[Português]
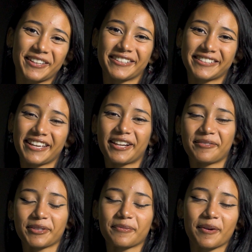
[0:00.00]
Acho que ela é
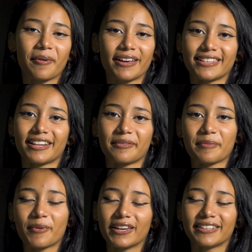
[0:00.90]
muito minha base, ela me
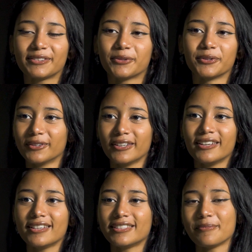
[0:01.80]
apoia em tudo.
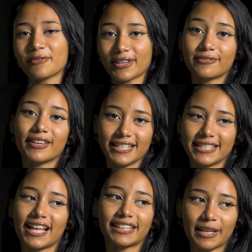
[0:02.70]
Se me faz feliz,
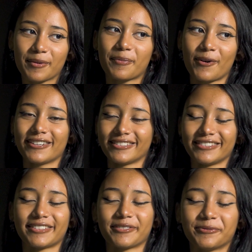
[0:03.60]
ela tá me apoiando,
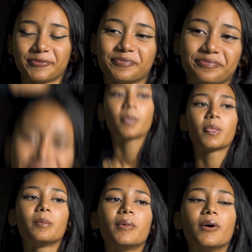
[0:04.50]
então.
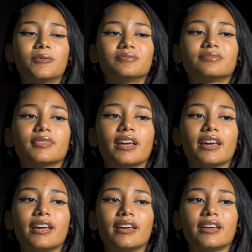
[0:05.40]
Bom,
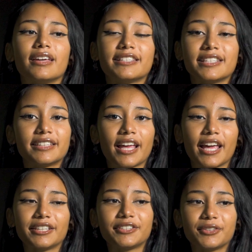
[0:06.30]
é, esse
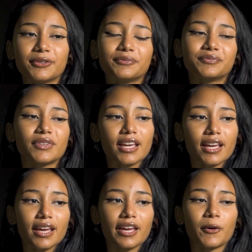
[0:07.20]
texto,
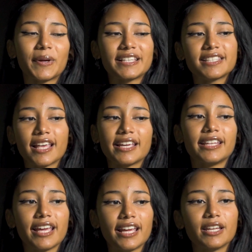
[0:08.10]
eu pensei
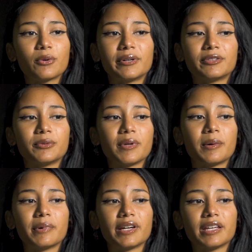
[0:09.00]
nele quando minha
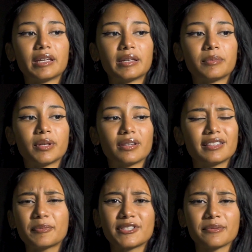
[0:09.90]
mãe.
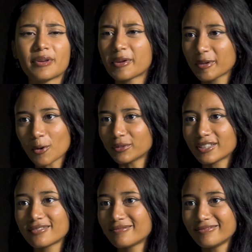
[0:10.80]
Tipo assim, minha mãe me
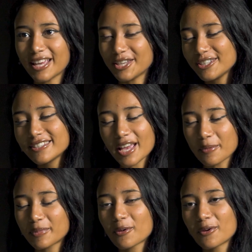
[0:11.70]
conta desde
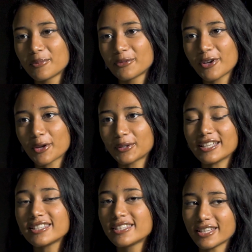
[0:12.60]
sempre como foi que eu
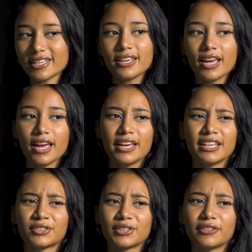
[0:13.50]
nasci
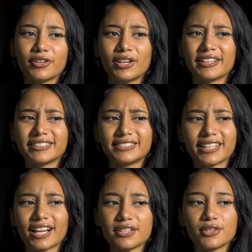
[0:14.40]
e toda a violência
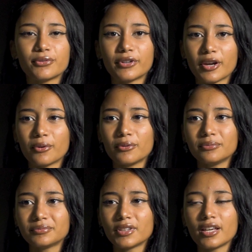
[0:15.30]
que ela sofreu.
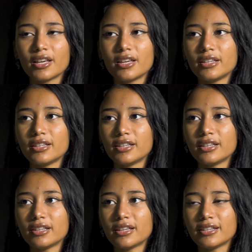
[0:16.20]

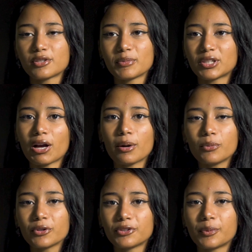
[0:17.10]
E isso me toca
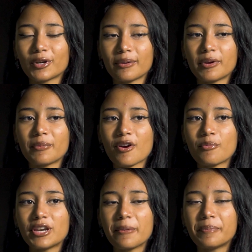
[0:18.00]
muito, porque minha mãe é uma
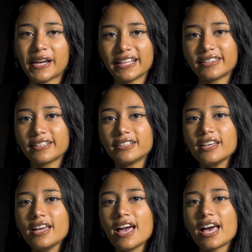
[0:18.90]
mulher preta,
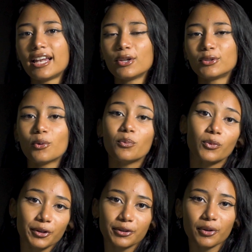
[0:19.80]
ela lutou
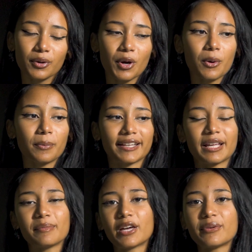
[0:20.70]
muito para
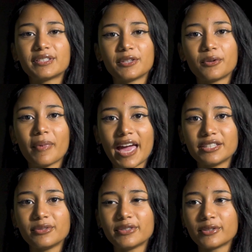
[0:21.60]
terminar o ensino
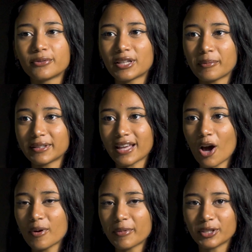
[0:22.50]
médio, o ensino
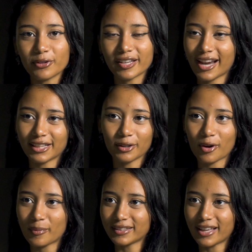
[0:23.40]
fundamental. Minha mãe não foi criada
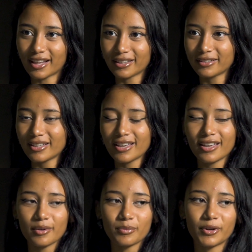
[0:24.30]
com a mãe dela,
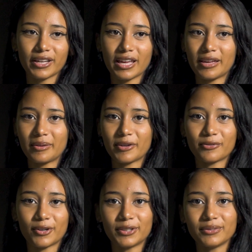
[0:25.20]
porque minha
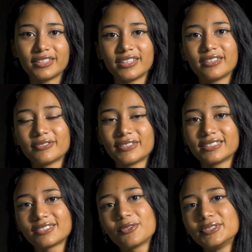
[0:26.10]
avó não tinha
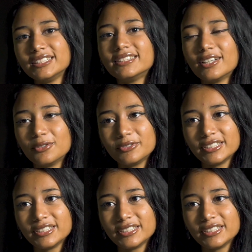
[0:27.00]
uma condição